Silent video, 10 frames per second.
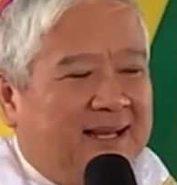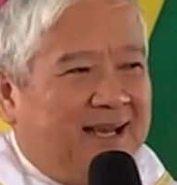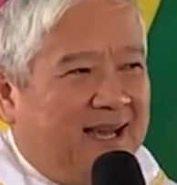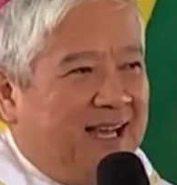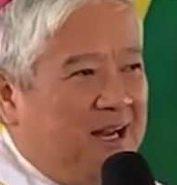
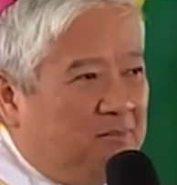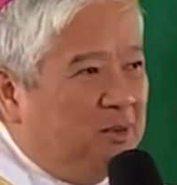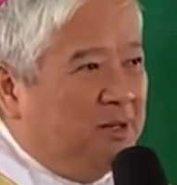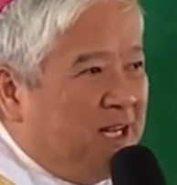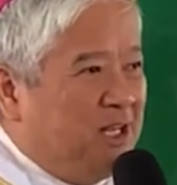Alam
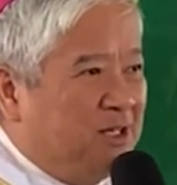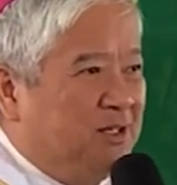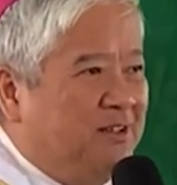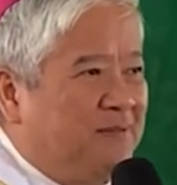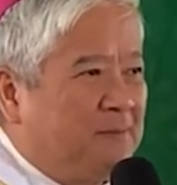po ninyo,
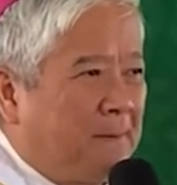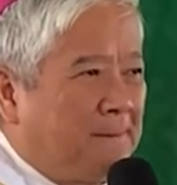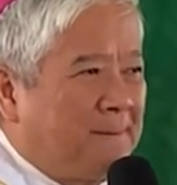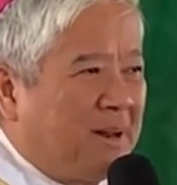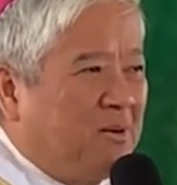
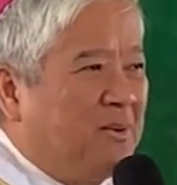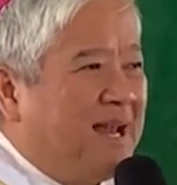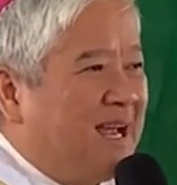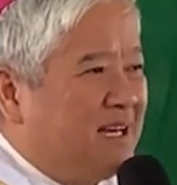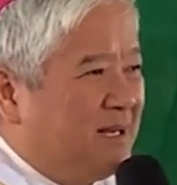
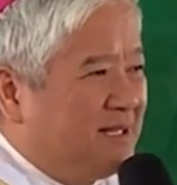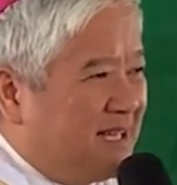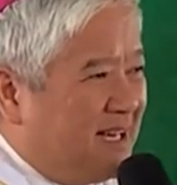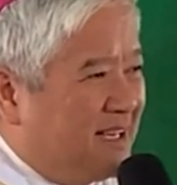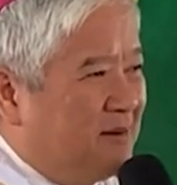wala naman
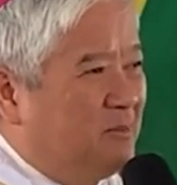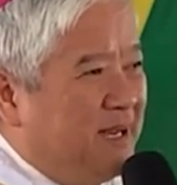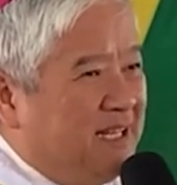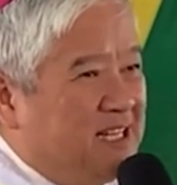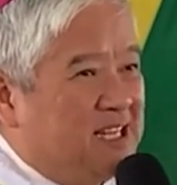talagang
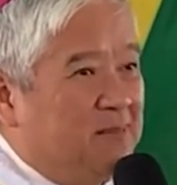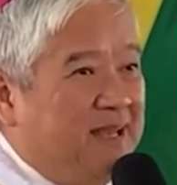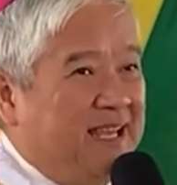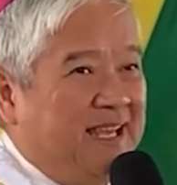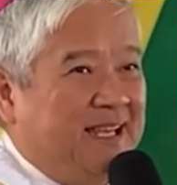pwedeng
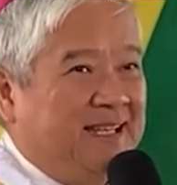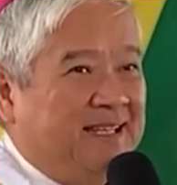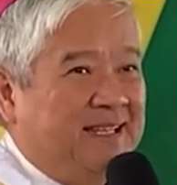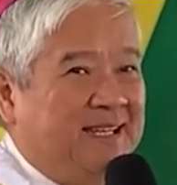sabihin